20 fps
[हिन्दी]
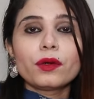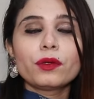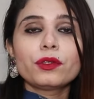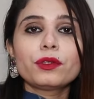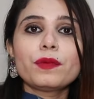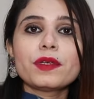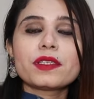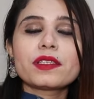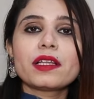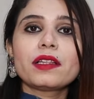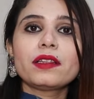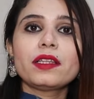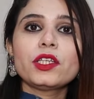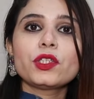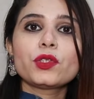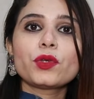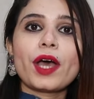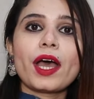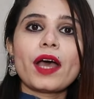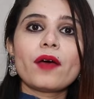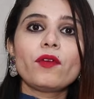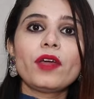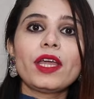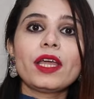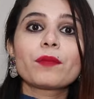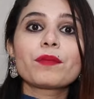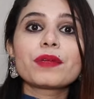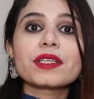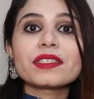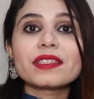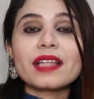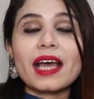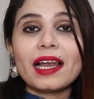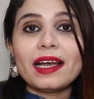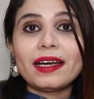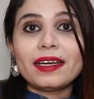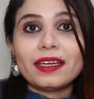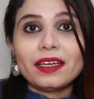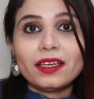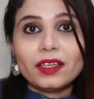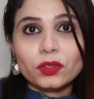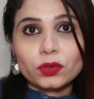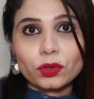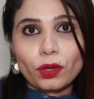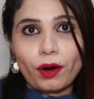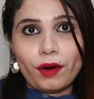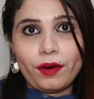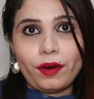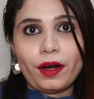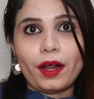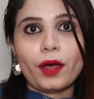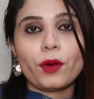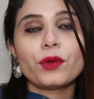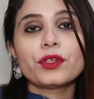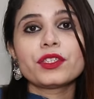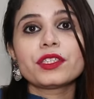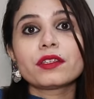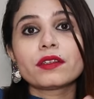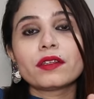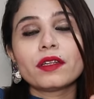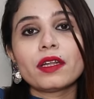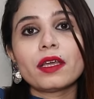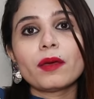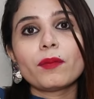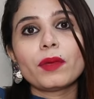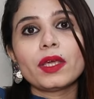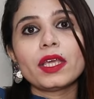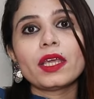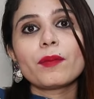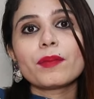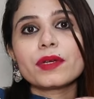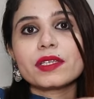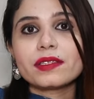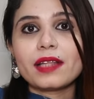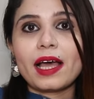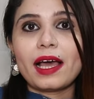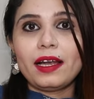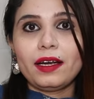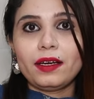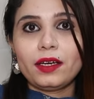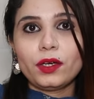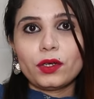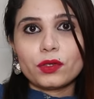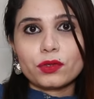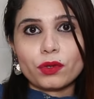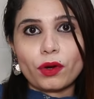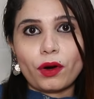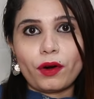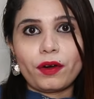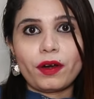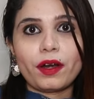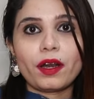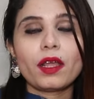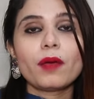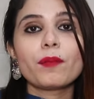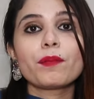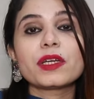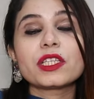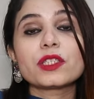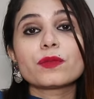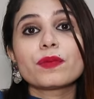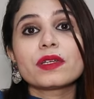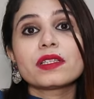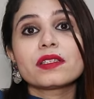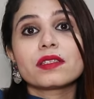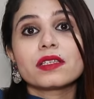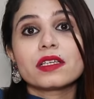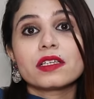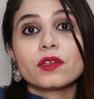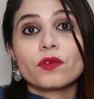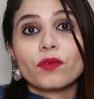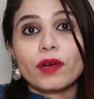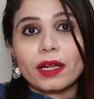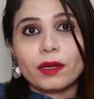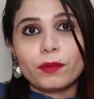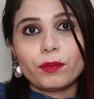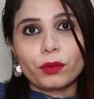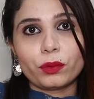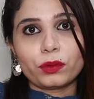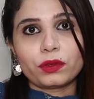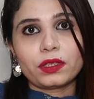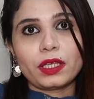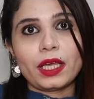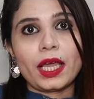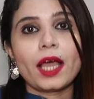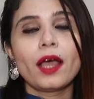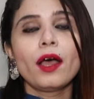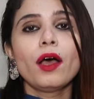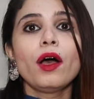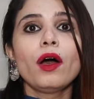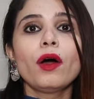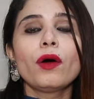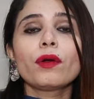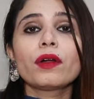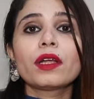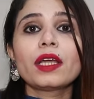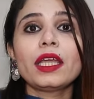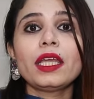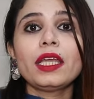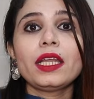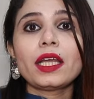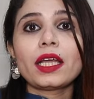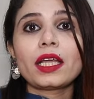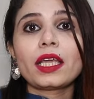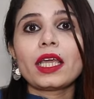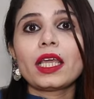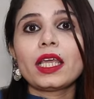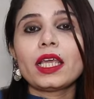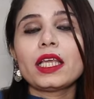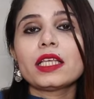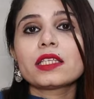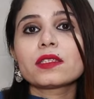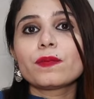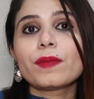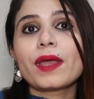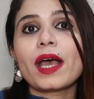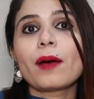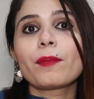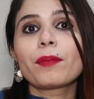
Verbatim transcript: खुद पसंदी जो है वो एक पर्सनैलिटी डिसऑर्डर है और जितने भी ये पर्सनैलिटी डिसऑर्डर हैं ये बचपन से डिवेल्प होते हैं और कहीं ना कहीं इसमें